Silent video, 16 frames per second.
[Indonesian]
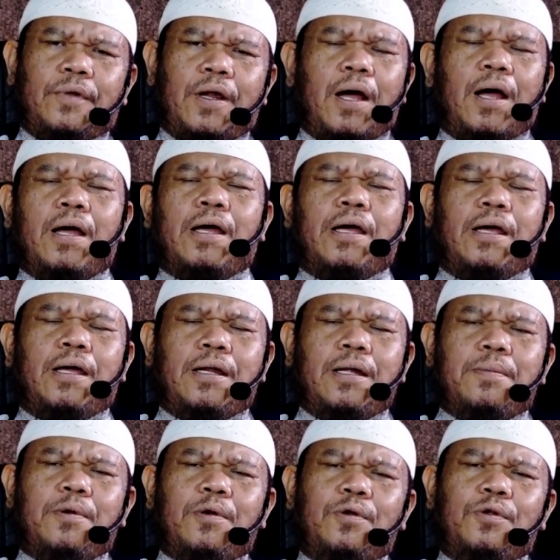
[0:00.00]
Nah
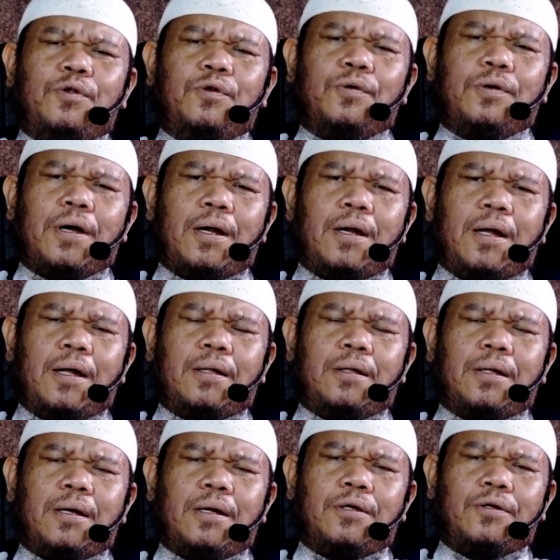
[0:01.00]
ini menunjukkan
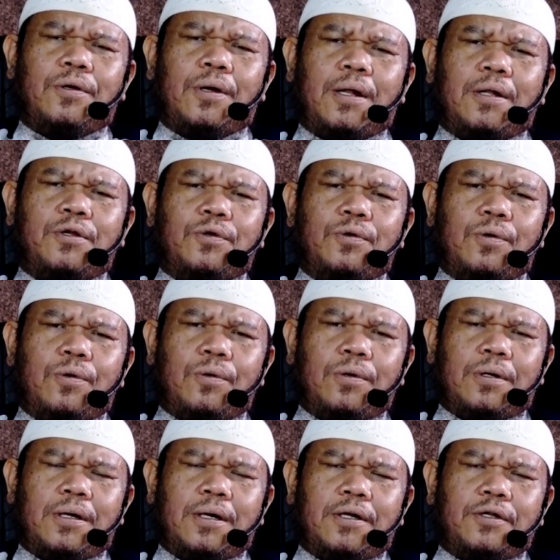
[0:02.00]
antara sholat
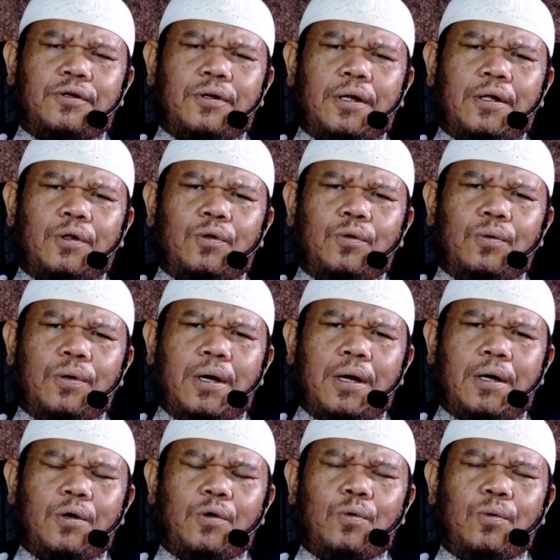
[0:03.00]
syuruk dengan sholat
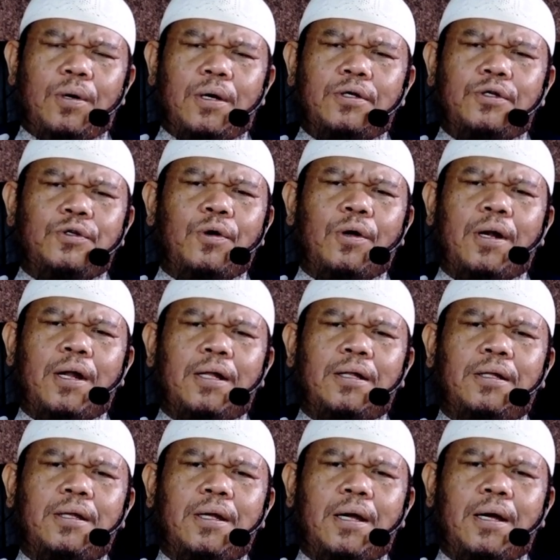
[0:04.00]
duha dua
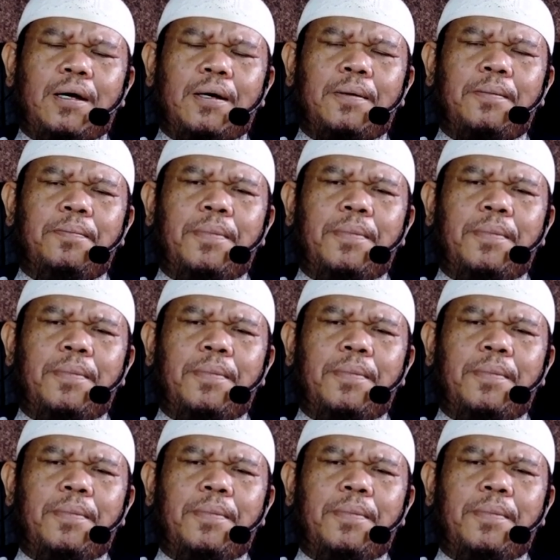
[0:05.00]
sholat yang